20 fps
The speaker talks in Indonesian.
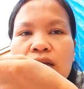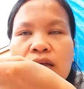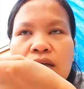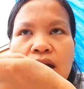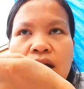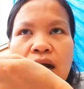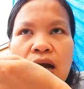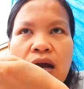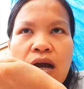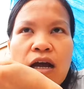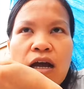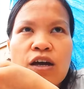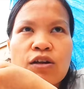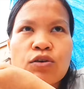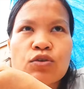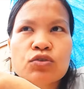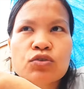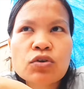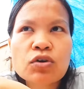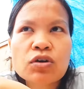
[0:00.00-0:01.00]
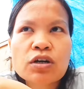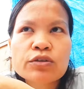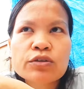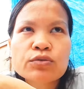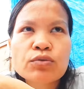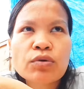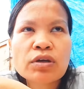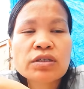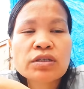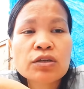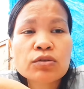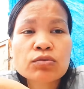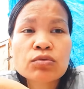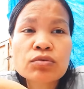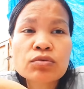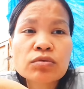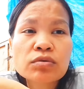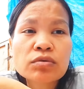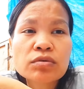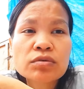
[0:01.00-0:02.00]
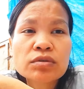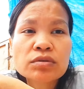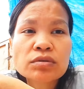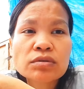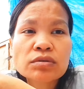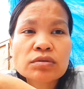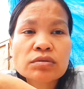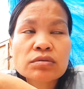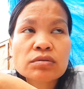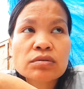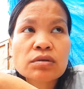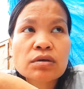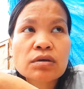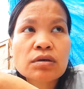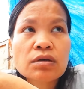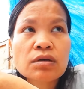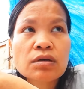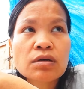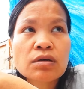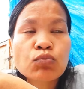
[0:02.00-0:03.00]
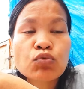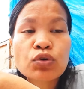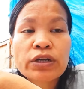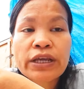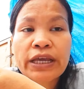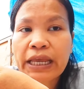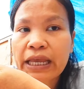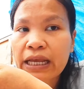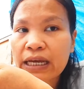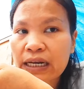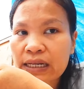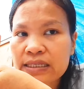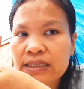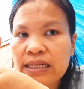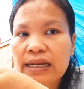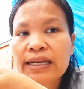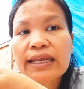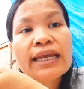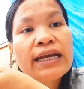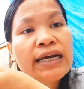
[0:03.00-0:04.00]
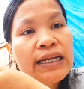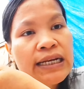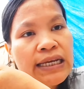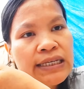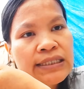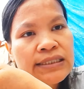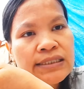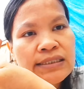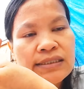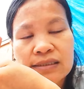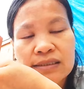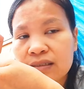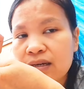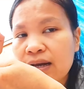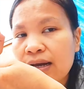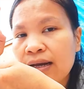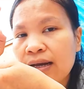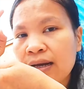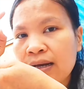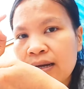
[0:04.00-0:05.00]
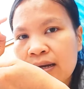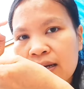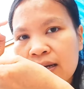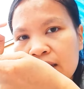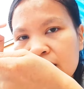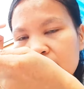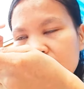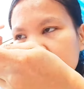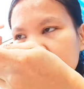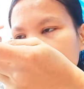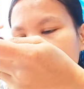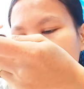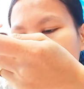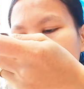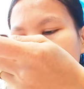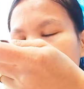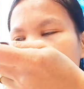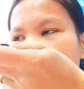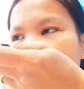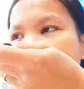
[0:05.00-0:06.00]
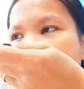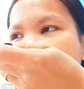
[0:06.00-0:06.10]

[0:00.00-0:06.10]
nggak harus orang tuanya itu uh, bule Inggris dan Inggris enggak guys gitu